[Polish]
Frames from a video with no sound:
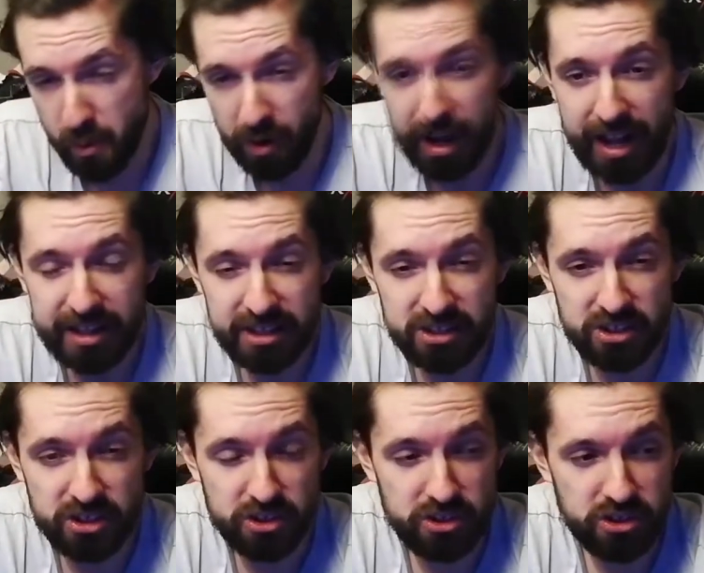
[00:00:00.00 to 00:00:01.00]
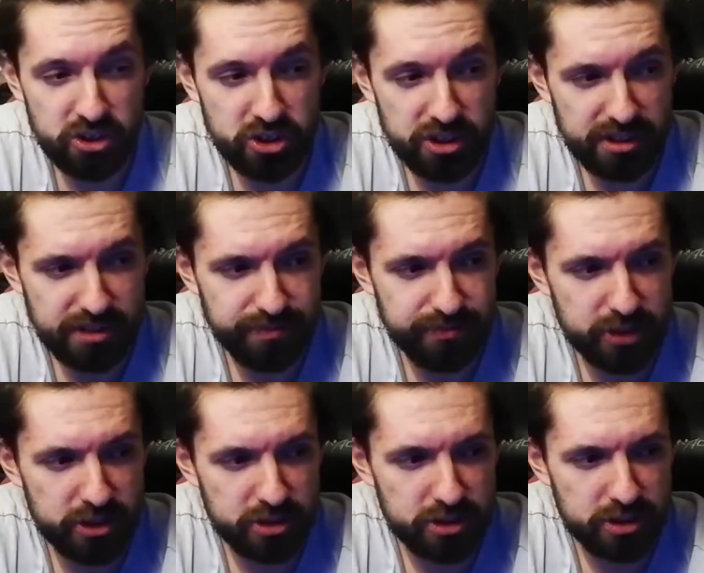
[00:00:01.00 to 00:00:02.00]
lat, czy trzy?
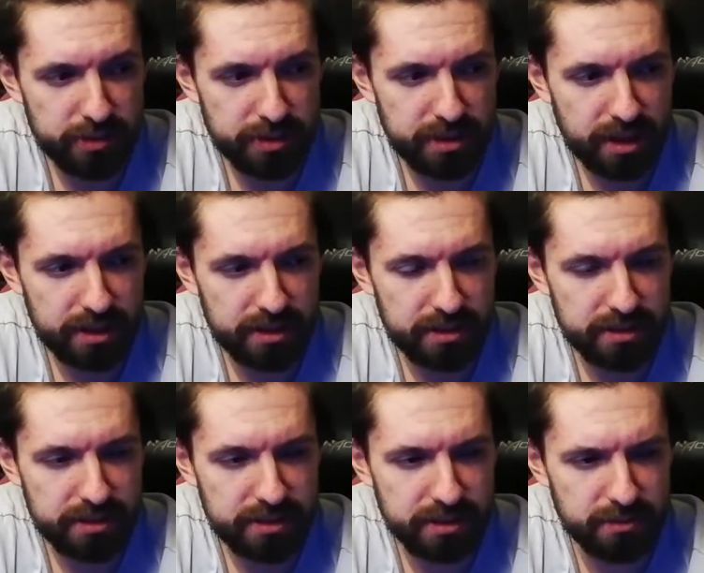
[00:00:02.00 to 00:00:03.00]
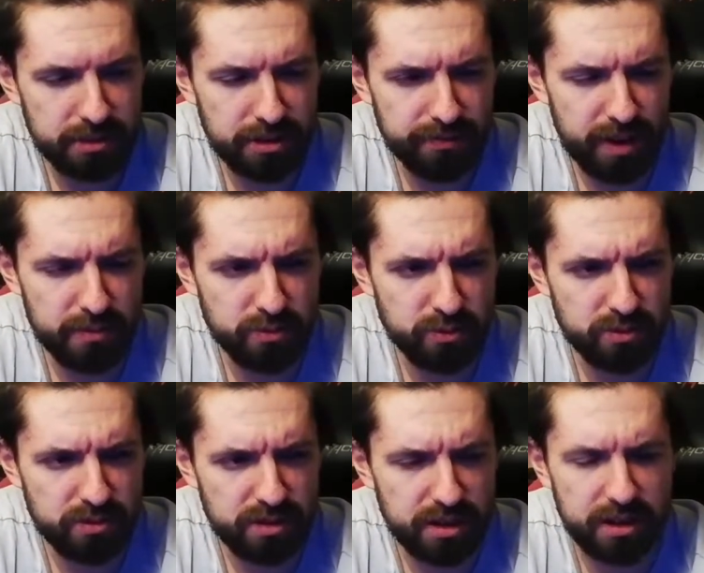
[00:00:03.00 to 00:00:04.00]
Gdzieś chyba tak, chyba na dwa i pół,
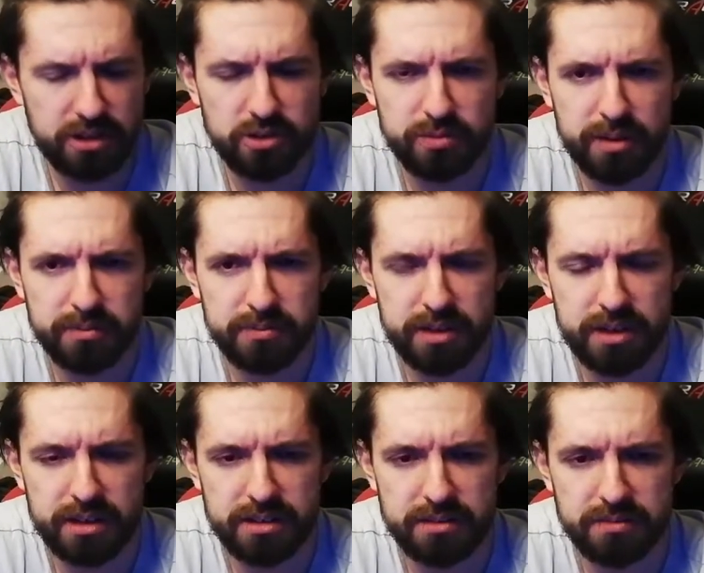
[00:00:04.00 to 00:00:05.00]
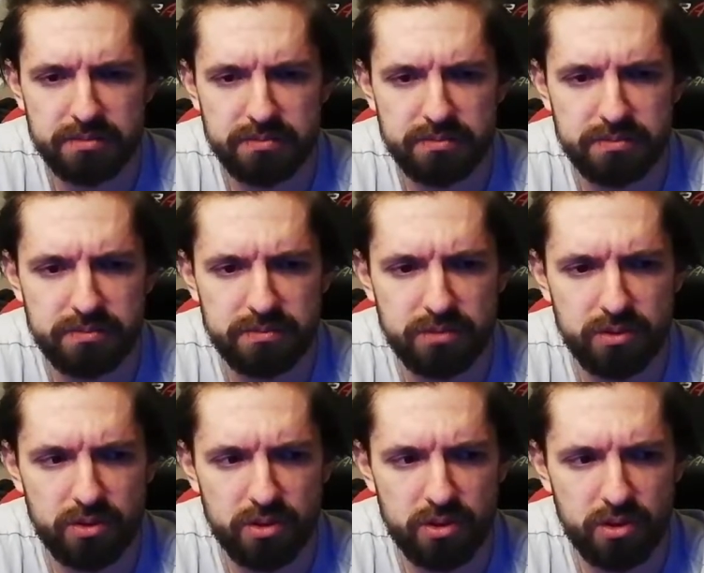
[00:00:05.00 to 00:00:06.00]
a już mam teraz
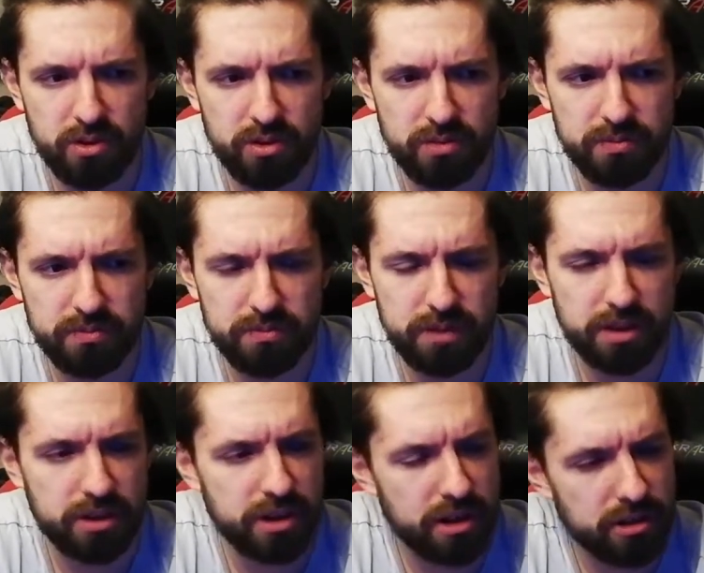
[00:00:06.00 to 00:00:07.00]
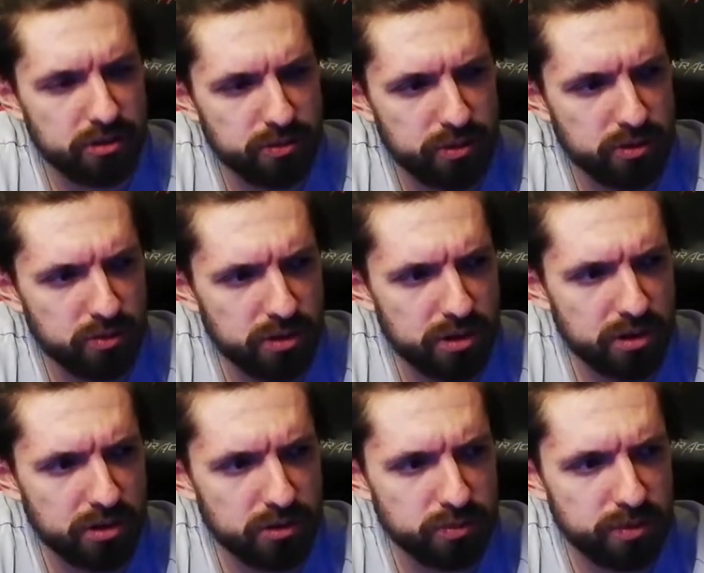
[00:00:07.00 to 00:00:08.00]
rok, nie, ile to już będzie? Drugi
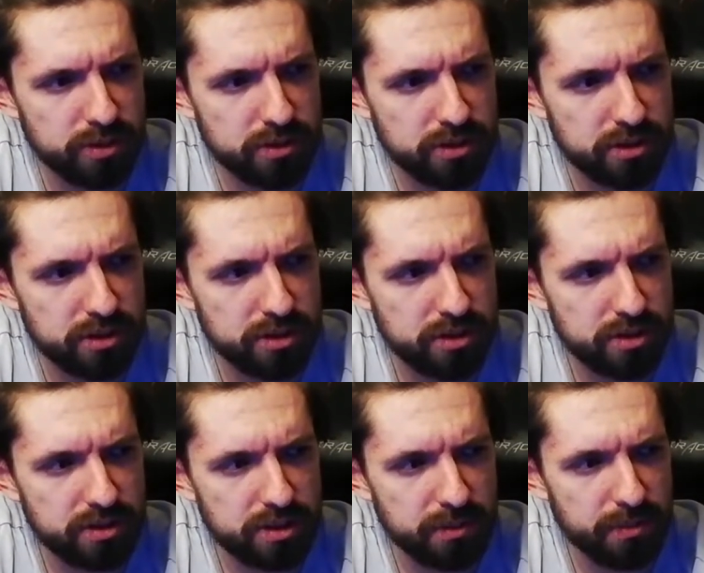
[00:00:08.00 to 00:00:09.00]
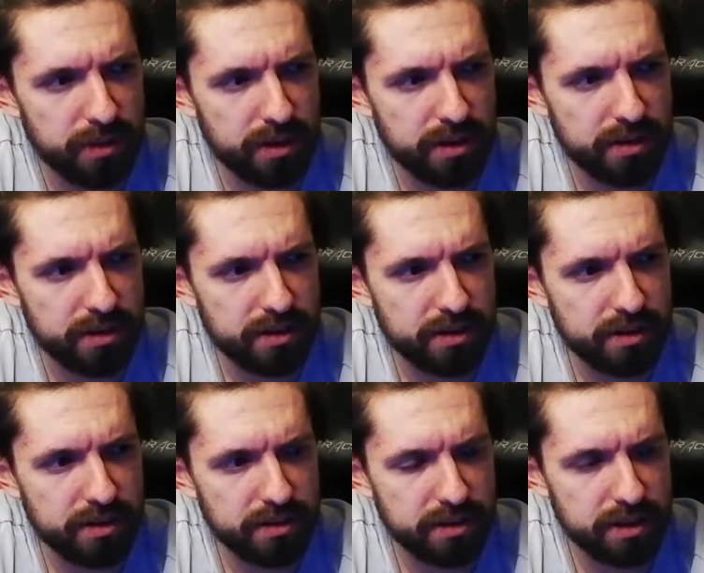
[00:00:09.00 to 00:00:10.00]
rok już będzie, chyba.
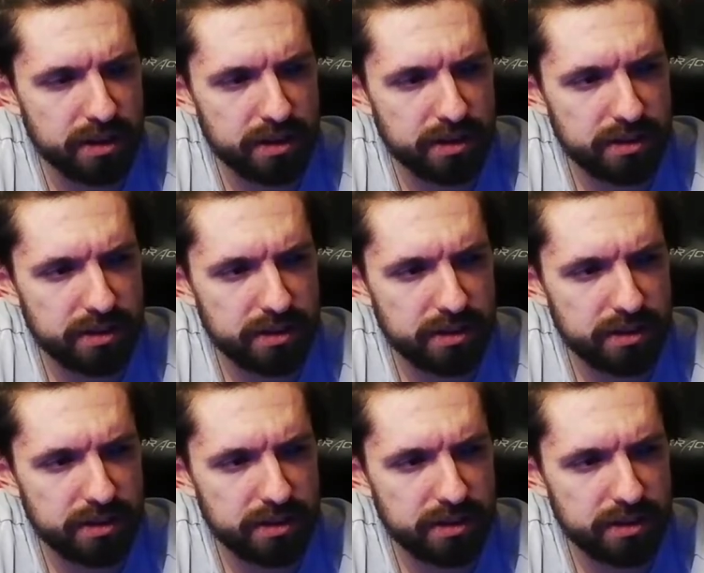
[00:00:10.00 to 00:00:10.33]
Nie,